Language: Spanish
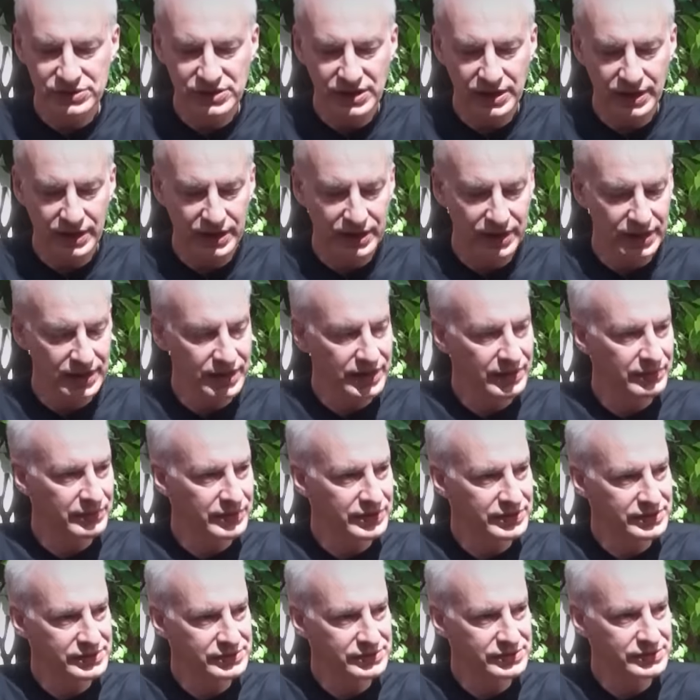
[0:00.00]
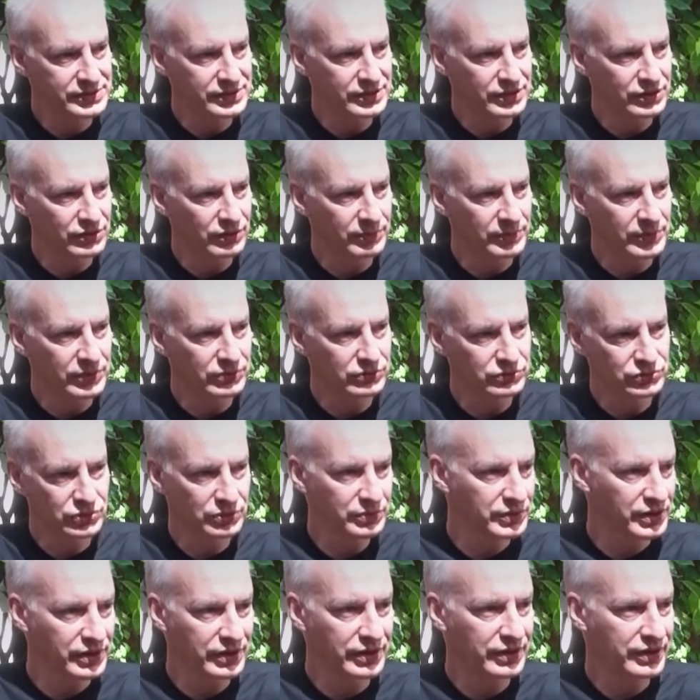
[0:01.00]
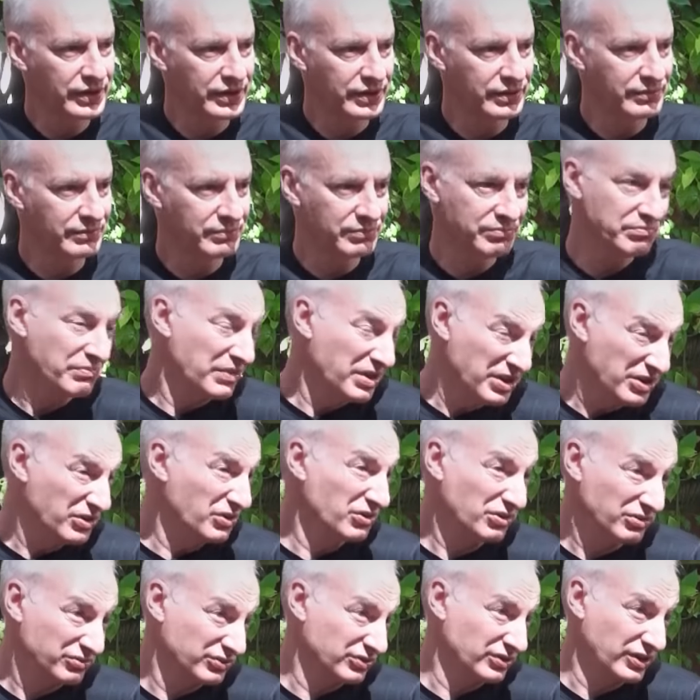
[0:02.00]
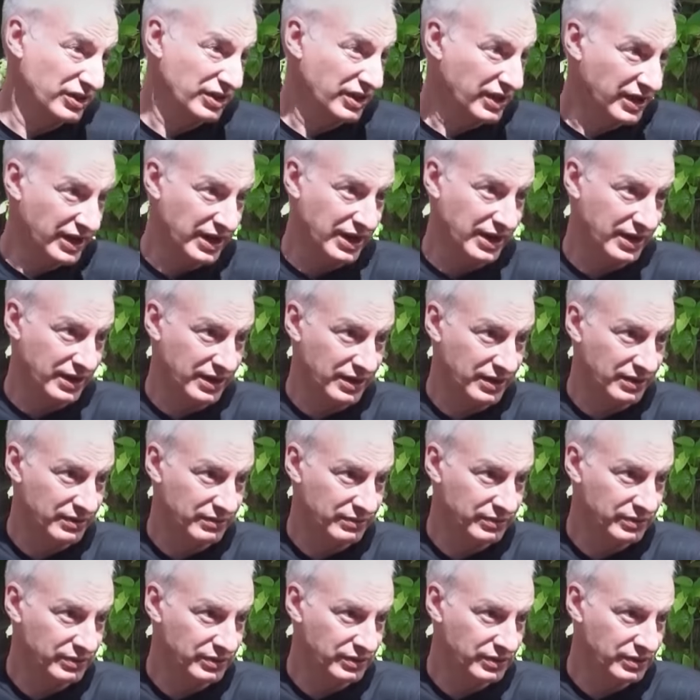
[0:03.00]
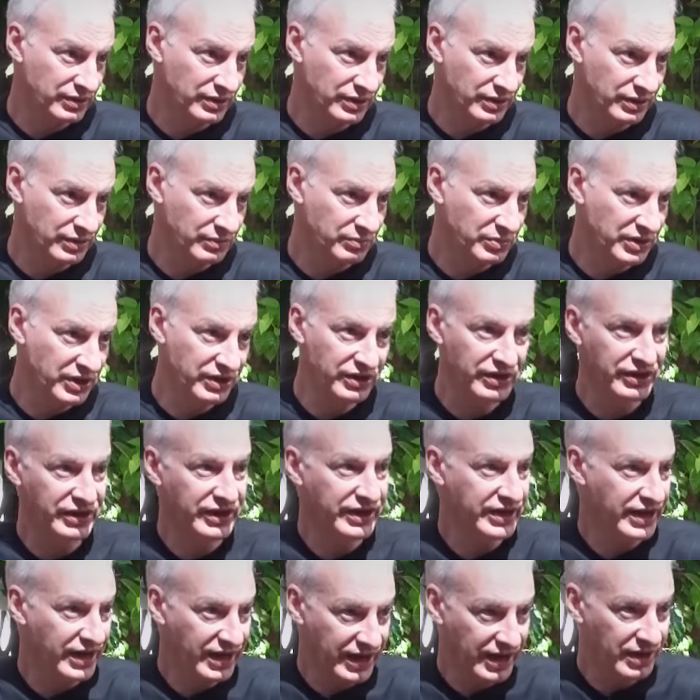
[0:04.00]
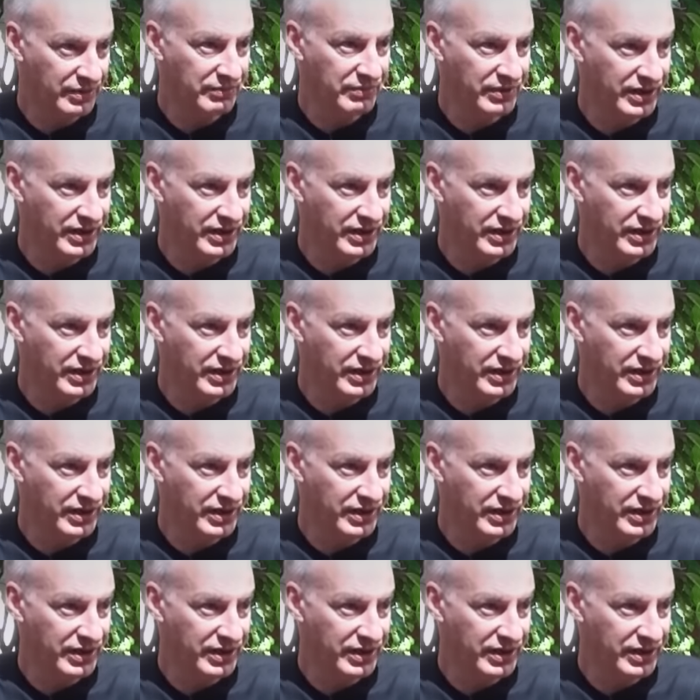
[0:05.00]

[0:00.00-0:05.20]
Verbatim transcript: ya cada vez eh, los productos vienen menos en caja. Eh, vienen en caja